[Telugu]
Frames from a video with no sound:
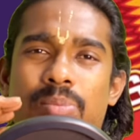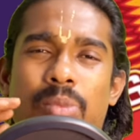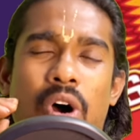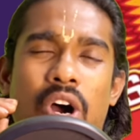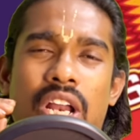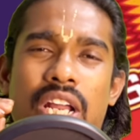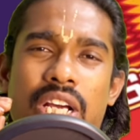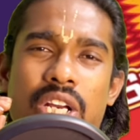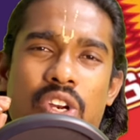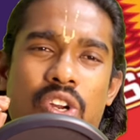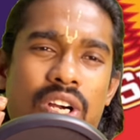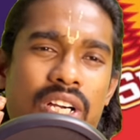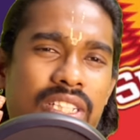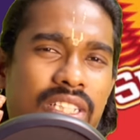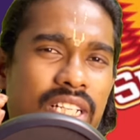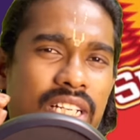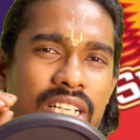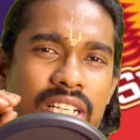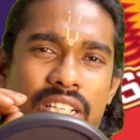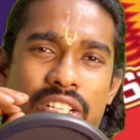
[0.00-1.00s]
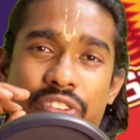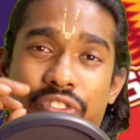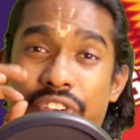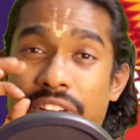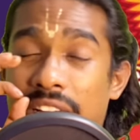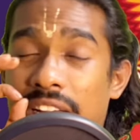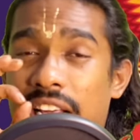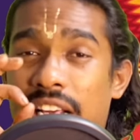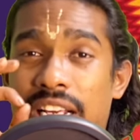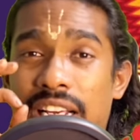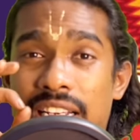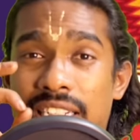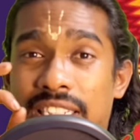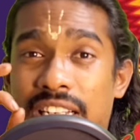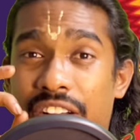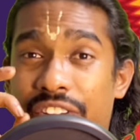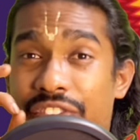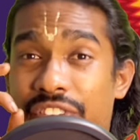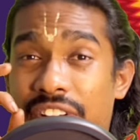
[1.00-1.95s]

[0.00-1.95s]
బౌలింగ్లో అయితే ఫీల్డింగ్ ఈసారి